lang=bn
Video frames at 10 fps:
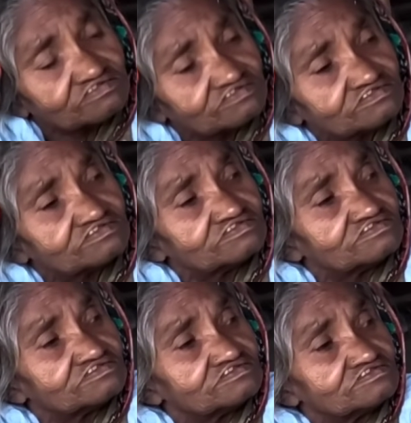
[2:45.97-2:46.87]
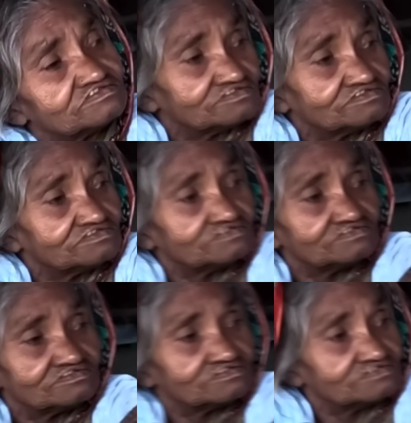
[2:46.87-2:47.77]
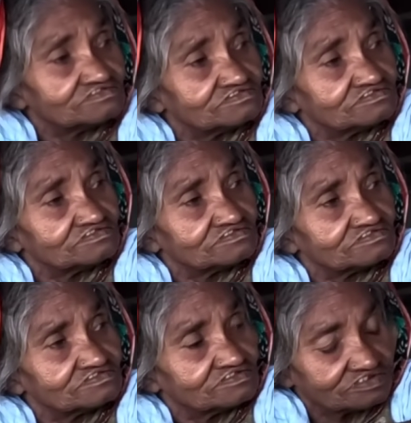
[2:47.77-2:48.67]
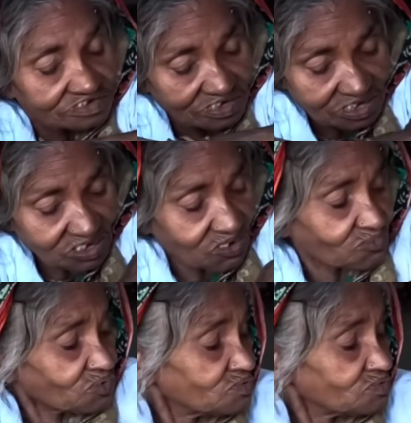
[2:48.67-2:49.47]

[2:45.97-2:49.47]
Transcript: তো খাবেন কি তাহলে না হলে এমনি থেকে যাবেন কি করব